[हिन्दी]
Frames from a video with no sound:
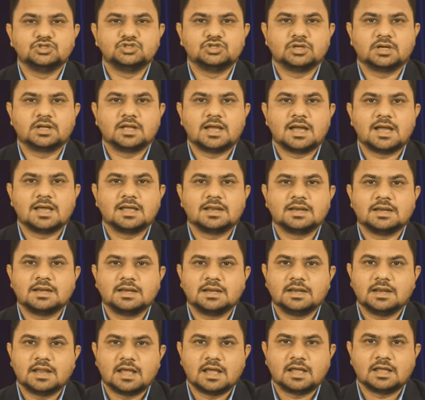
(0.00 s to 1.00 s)
जगह
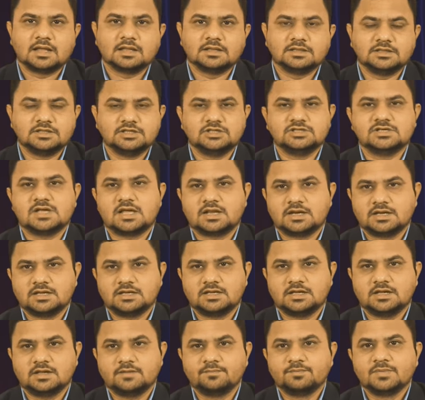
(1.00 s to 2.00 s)
ना दी जा
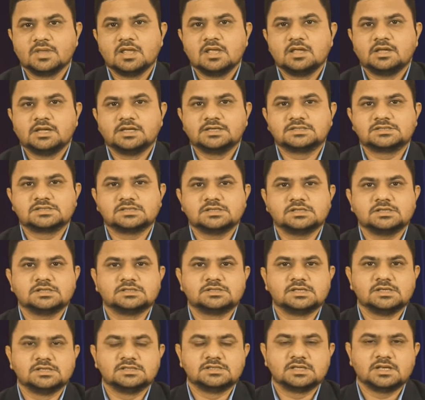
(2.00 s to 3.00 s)
रही है इस
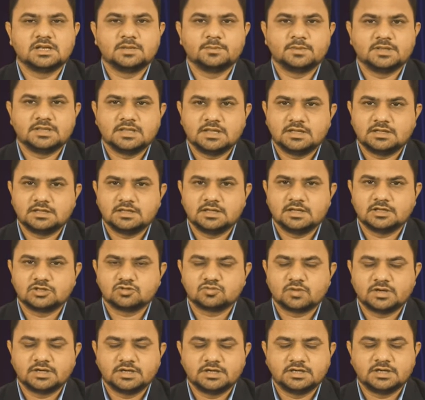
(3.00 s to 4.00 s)
सिलसिले में देखिए
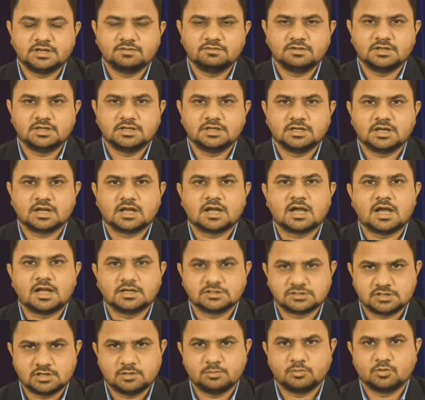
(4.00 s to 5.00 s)
एच टीवी की एक
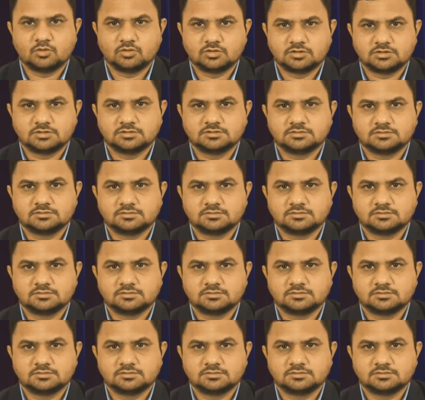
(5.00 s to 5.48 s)
खास रिपोर्ट